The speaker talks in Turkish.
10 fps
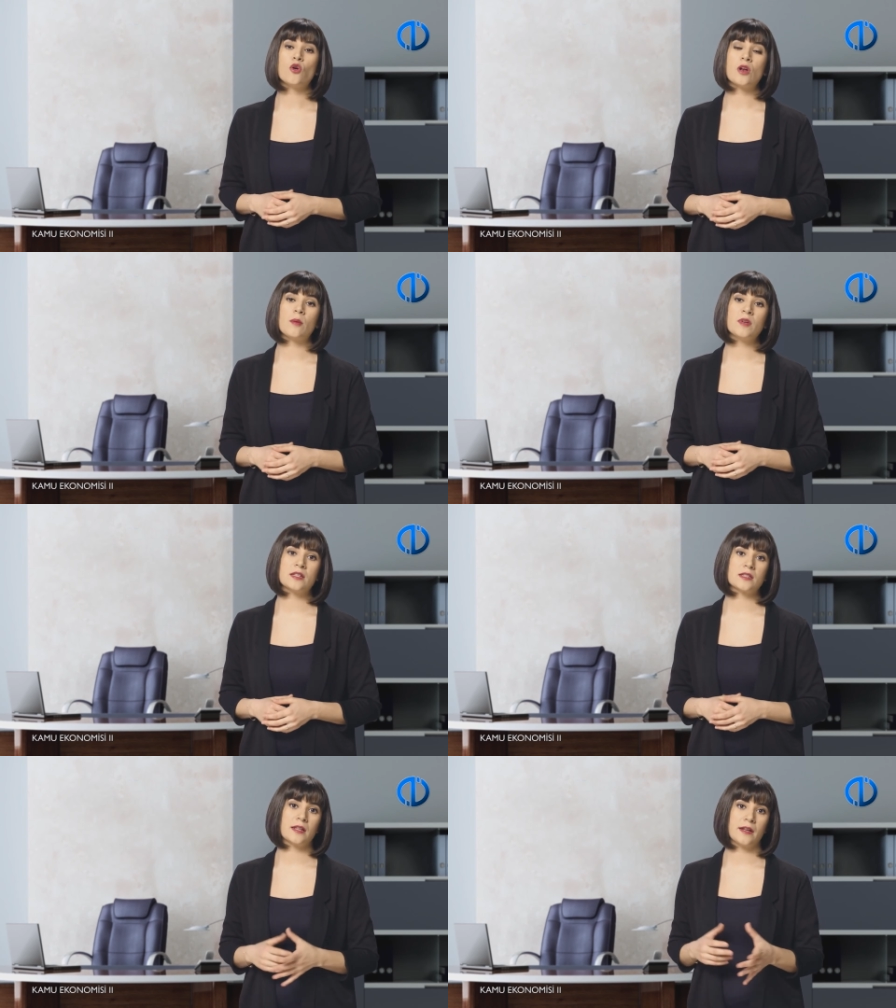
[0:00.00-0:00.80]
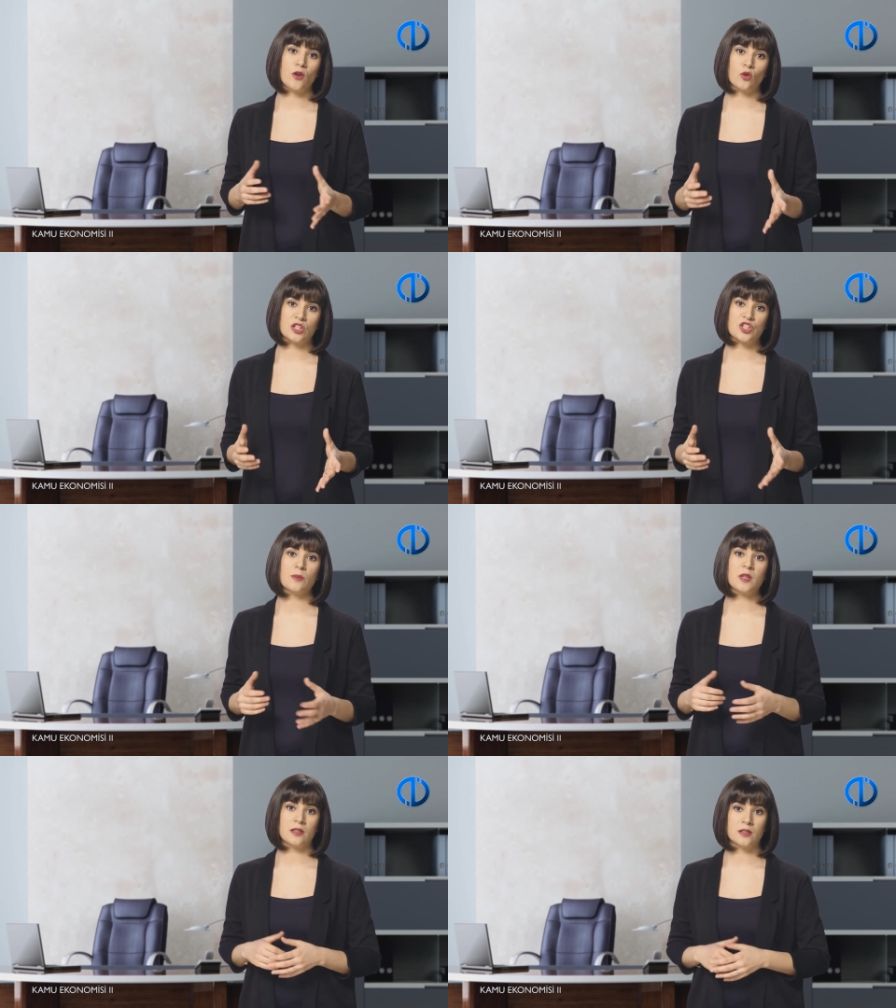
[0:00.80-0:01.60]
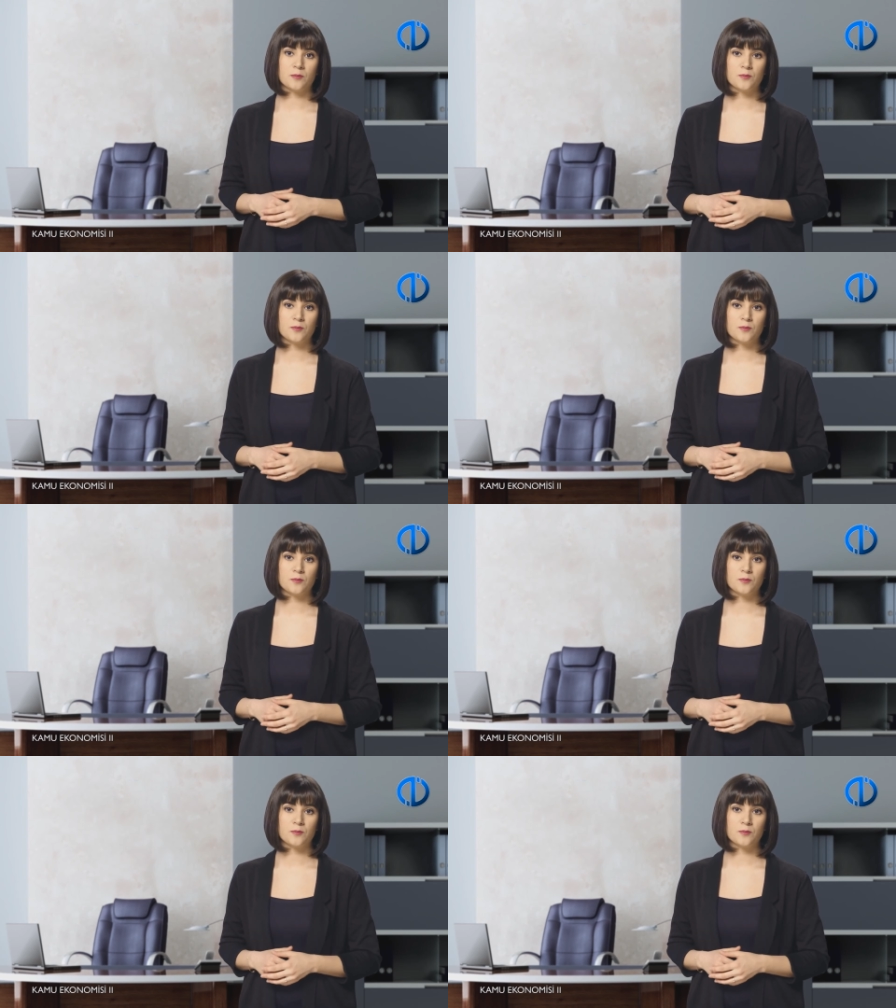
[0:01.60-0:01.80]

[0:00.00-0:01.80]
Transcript: önemli etkilere yol açabilir.